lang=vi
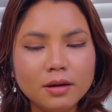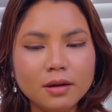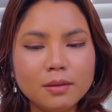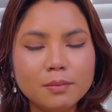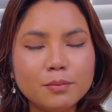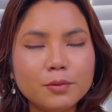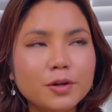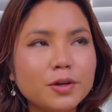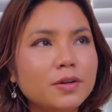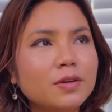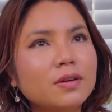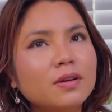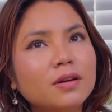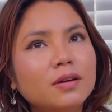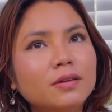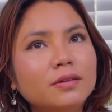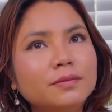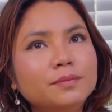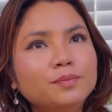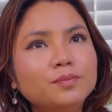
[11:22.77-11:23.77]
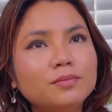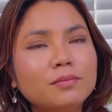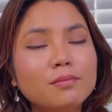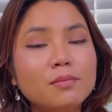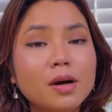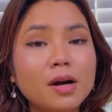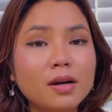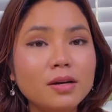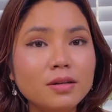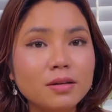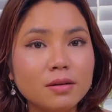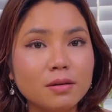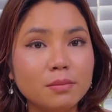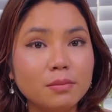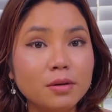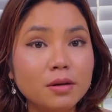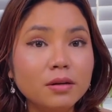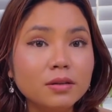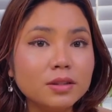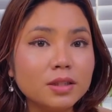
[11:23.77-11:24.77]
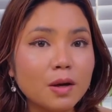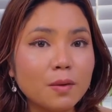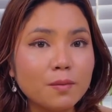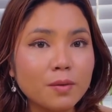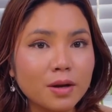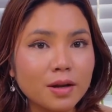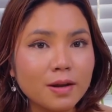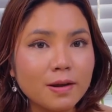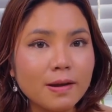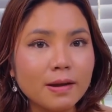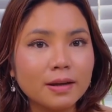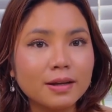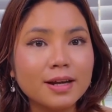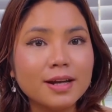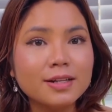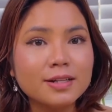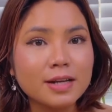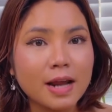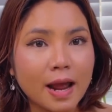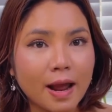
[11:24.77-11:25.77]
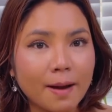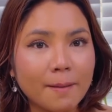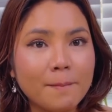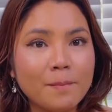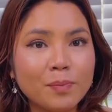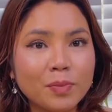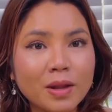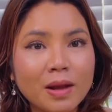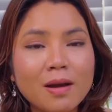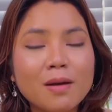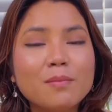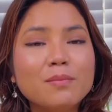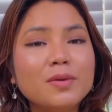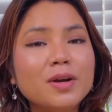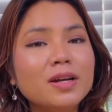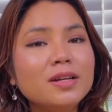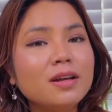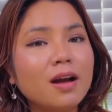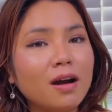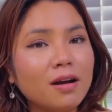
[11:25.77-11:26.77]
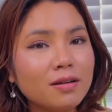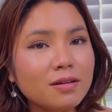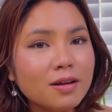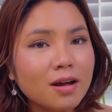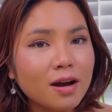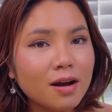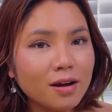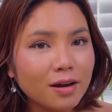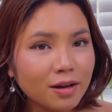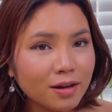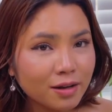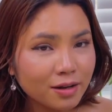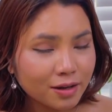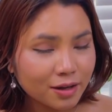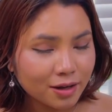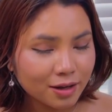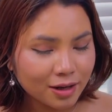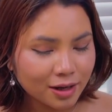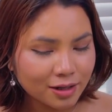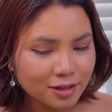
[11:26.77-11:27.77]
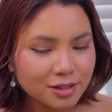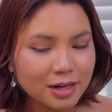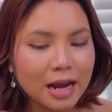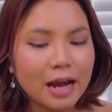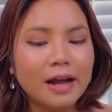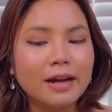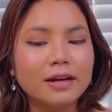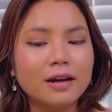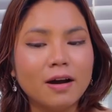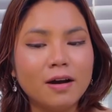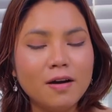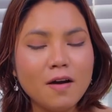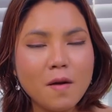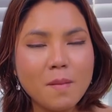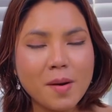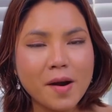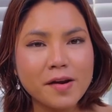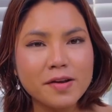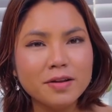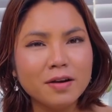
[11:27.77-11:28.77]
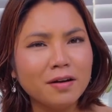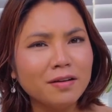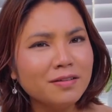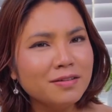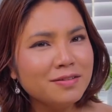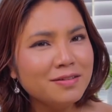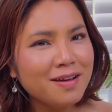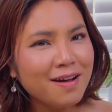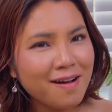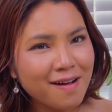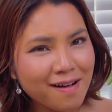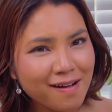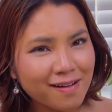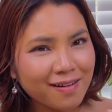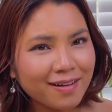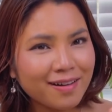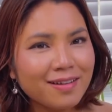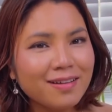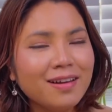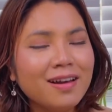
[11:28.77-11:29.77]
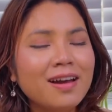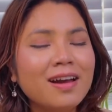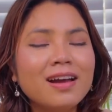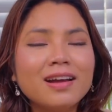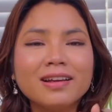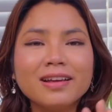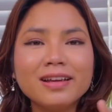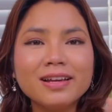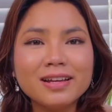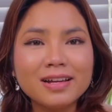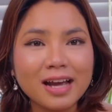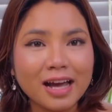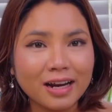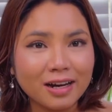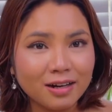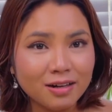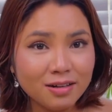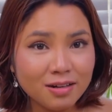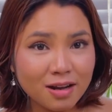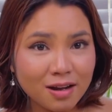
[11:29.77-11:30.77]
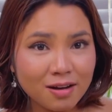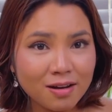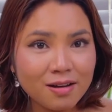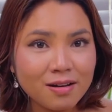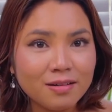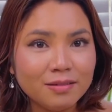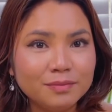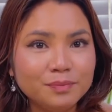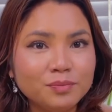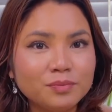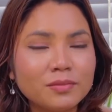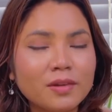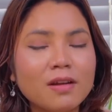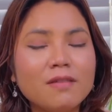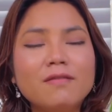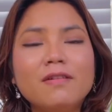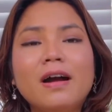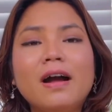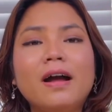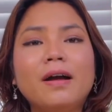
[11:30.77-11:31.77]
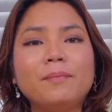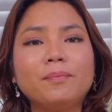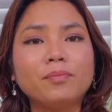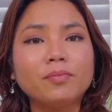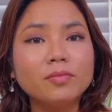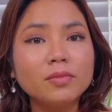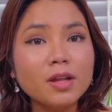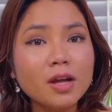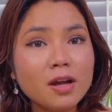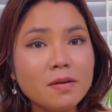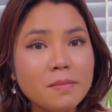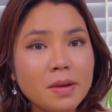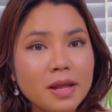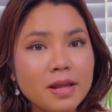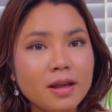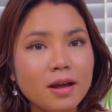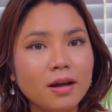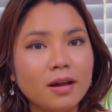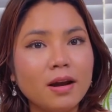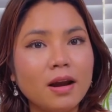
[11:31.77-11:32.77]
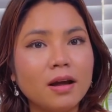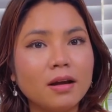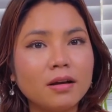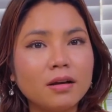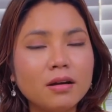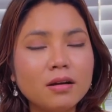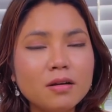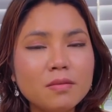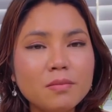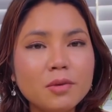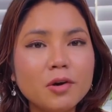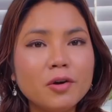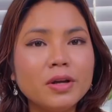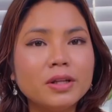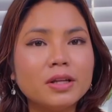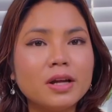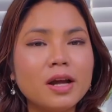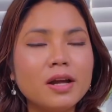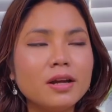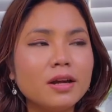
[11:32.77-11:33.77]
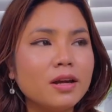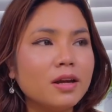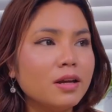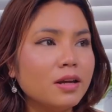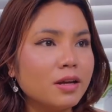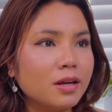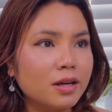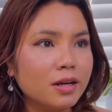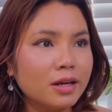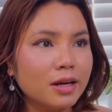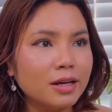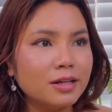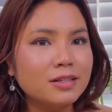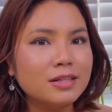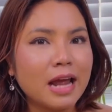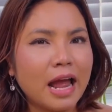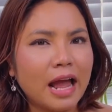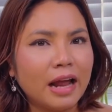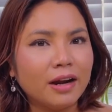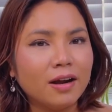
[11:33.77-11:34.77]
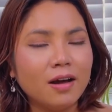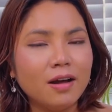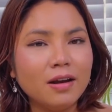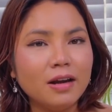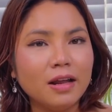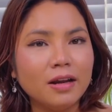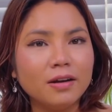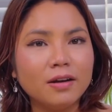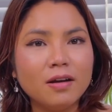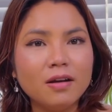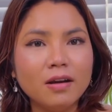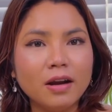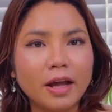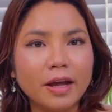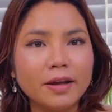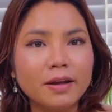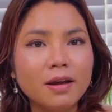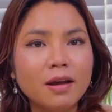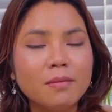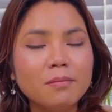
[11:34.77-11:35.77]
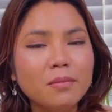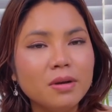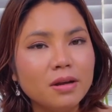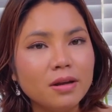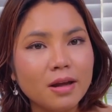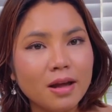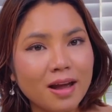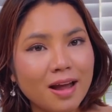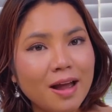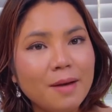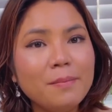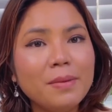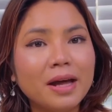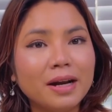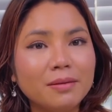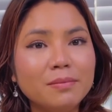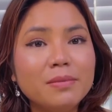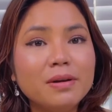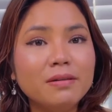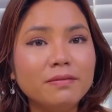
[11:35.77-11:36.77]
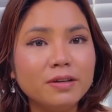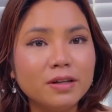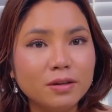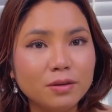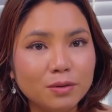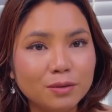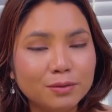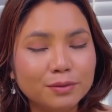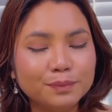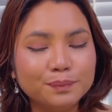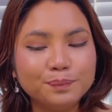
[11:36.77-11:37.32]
Mary ờ, mới vừa mướn xong cái khách sạn Mary vẫn nhớ cái cái khách sạn đó mà vẫn nhớ cái cái cảnh đó và tới bây giờ là cứ Mary thấy cái cái khách sạn đó là nó lại bị ám ảnh về luôn